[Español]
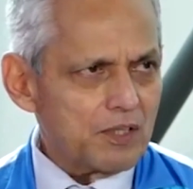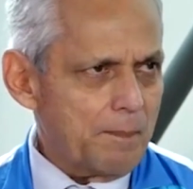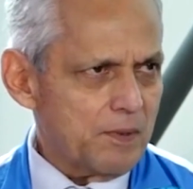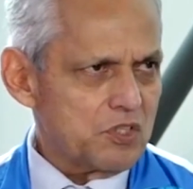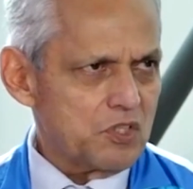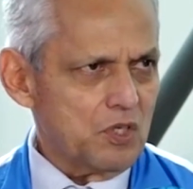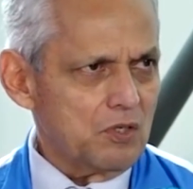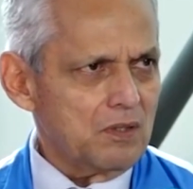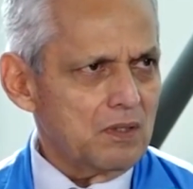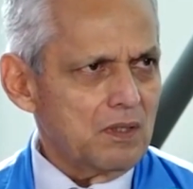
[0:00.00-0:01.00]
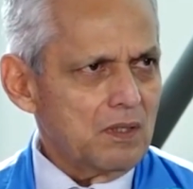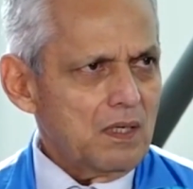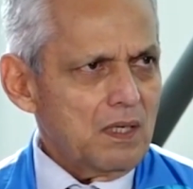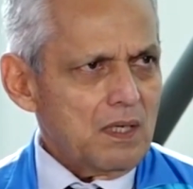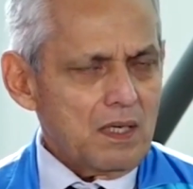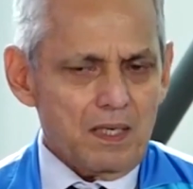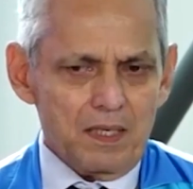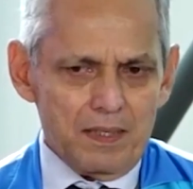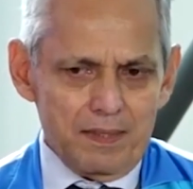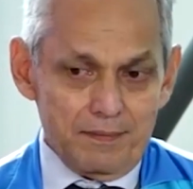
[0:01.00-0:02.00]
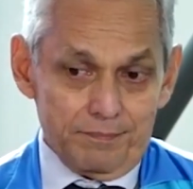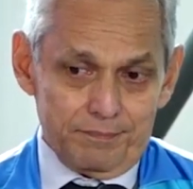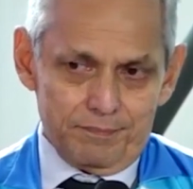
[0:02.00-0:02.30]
disposición eh,